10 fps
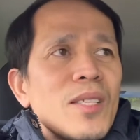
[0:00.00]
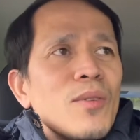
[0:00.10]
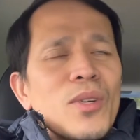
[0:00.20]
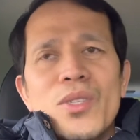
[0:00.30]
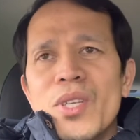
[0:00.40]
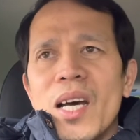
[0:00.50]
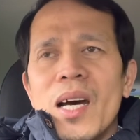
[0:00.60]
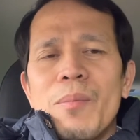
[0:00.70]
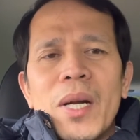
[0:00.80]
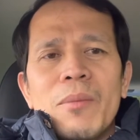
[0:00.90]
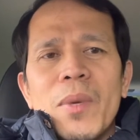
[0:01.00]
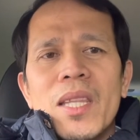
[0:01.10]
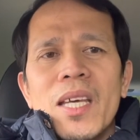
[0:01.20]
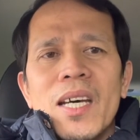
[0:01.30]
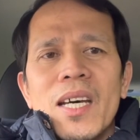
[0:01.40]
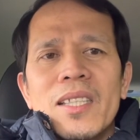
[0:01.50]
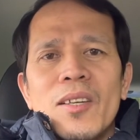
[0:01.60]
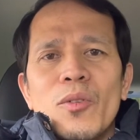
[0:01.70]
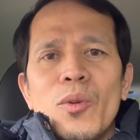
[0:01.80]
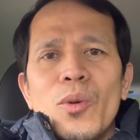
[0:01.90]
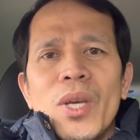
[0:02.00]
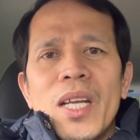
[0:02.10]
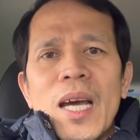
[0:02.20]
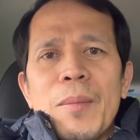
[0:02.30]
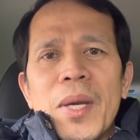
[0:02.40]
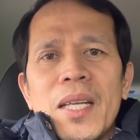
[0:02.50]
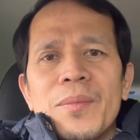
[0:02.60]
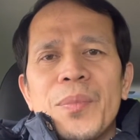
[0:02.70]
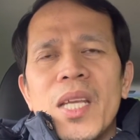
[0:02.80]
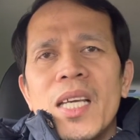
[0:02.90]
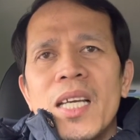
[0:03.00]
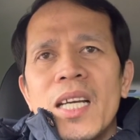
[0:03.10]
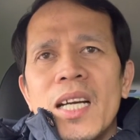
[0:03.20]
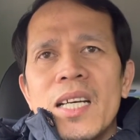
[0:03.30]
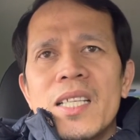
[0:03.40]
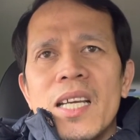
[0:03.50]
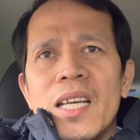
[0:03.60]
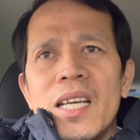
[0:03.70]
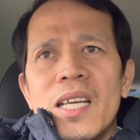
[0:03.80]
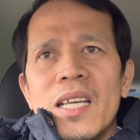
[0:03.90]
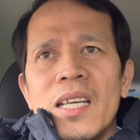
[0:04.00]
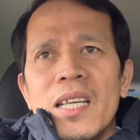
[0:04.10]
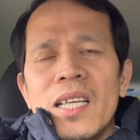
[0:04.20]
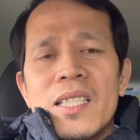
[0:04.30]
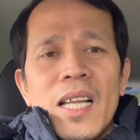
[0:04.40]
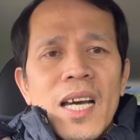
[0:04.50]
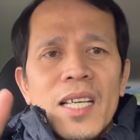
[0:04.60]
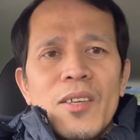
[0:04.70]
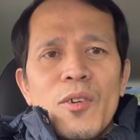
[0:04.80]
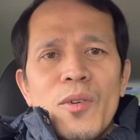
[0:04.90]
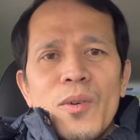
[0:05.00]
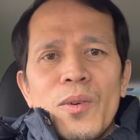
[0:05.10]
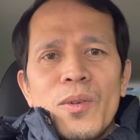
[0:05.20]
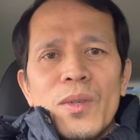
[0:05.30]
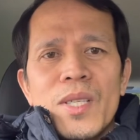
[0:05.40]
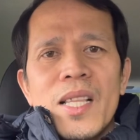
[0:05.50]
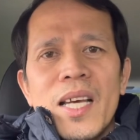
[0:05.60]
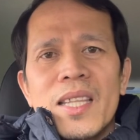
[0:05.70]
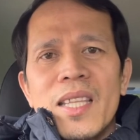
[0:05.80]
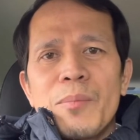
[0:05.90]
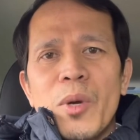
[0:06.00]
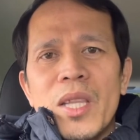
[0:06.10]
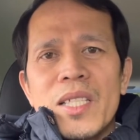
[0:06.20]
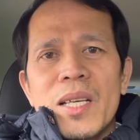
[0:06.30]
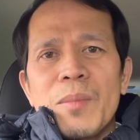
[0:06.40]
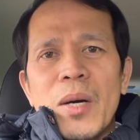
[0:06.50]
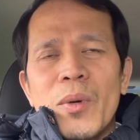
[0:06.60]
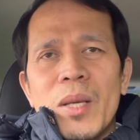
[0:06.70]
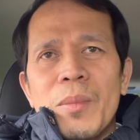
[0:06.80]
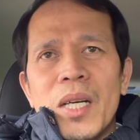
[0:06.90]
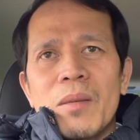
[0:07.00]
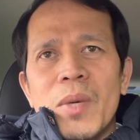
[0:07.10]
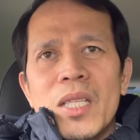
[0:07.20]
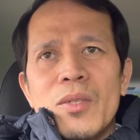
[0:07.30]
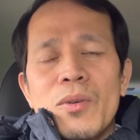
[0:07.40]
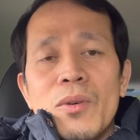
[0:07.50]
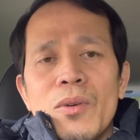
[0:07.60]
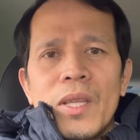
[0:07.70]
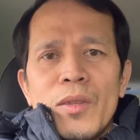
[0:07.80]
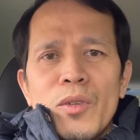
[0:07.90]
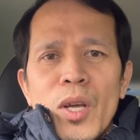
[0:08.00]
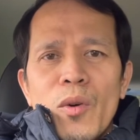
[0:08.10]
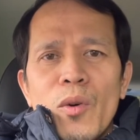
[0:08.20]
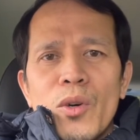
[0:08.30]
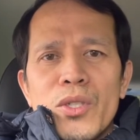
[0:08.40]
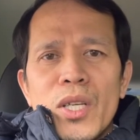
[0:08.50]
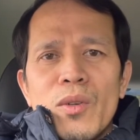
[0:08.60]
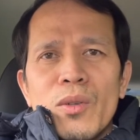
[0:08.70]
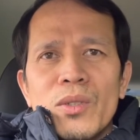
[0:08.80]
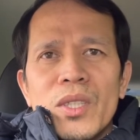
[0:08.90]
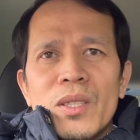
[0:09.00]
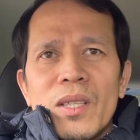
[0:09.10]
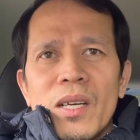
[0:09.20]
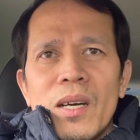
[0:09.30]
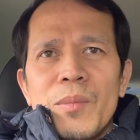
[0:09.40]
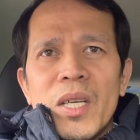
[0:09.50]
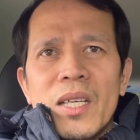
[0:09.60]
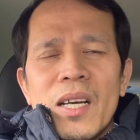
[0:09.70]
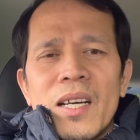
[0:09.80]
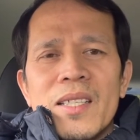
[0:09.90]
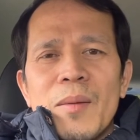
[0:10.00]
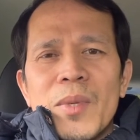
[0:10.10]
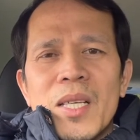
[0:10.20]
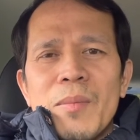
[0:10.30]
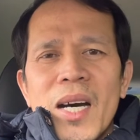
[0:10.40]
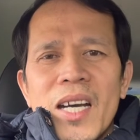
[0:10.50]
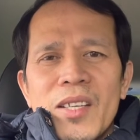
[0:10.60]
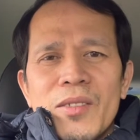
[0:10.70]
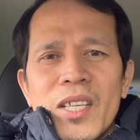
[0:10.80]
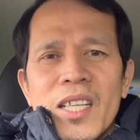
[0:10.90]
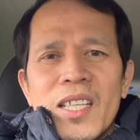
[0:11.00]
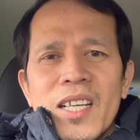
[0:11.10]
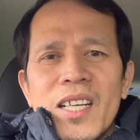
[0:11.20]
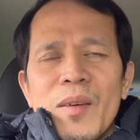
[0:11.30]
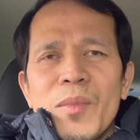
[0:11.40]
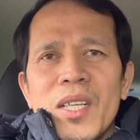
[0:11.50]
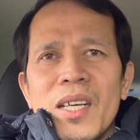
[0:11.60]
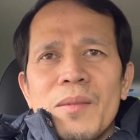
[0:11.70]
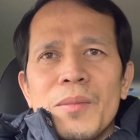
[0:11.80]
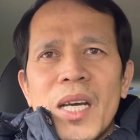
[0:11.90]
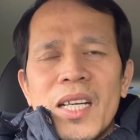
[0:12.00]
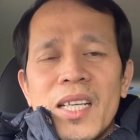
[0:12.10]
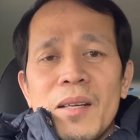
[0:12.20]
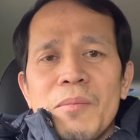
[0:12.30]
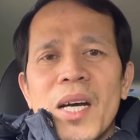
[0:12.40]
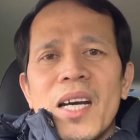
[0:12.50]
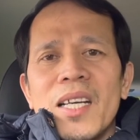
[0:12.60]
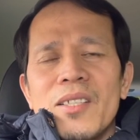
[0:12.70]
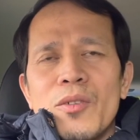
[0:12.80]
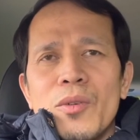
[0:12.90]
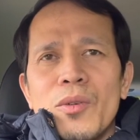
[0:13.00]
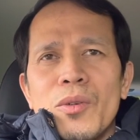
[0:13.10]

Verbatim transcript: doon sa apartment na tinutuluyan namin kasi isa lang yung slot na pwede sa bawat apartment so nandun na yung kotse nung aming uh, kasama sa bahay yung tinitira namin na may-ari ng bahay so